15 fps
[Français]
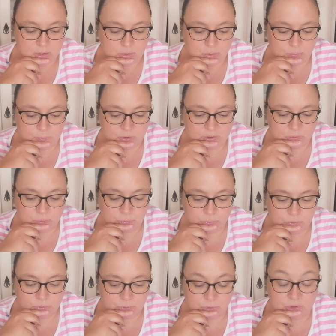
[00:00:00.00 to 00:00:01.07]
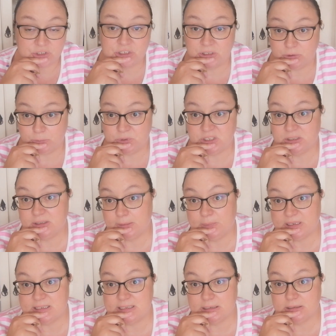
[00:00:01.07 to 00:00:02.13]
le mois d'août, euh, j'ai été obligée de
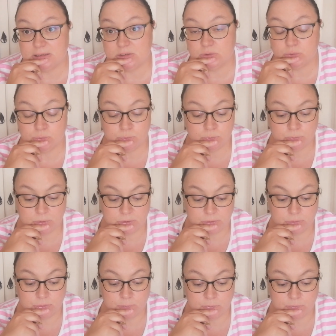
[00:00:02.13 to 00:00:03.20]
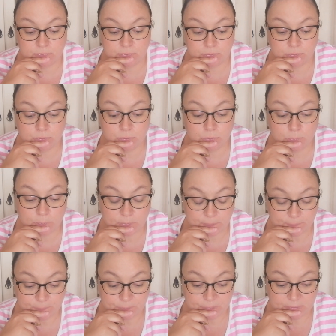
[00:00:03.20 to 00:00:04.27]
déplacer des sous de mon fonds de
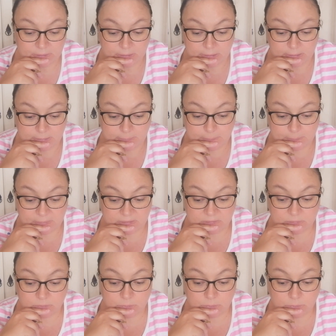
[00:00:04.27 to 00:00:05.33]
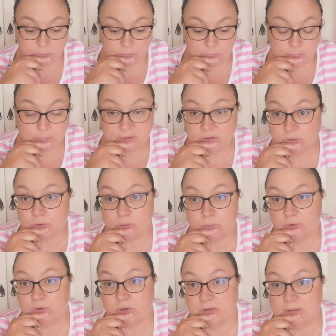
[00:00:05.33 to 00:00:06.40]
roulement parce que, parce que je
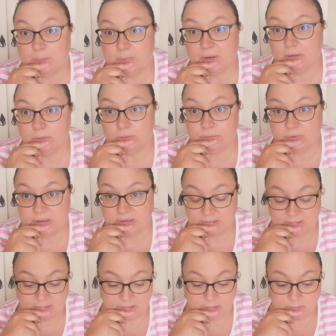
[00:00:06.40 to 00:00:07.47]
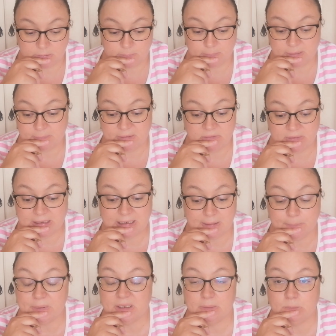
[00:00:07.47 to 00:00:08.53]
m'en sortais pas, en fait. C'est Même avec
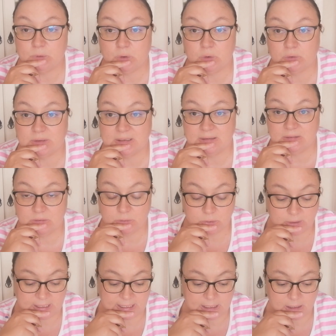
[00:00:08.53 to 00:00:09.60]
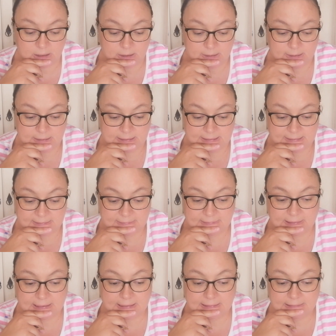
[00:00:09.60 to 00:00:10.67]
la prime de rentrée scolaire,
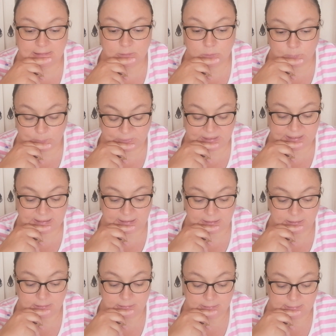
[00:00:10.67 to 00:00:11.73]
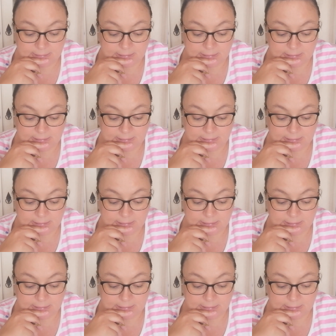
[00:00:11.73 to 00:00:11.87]
ça a été compliqué.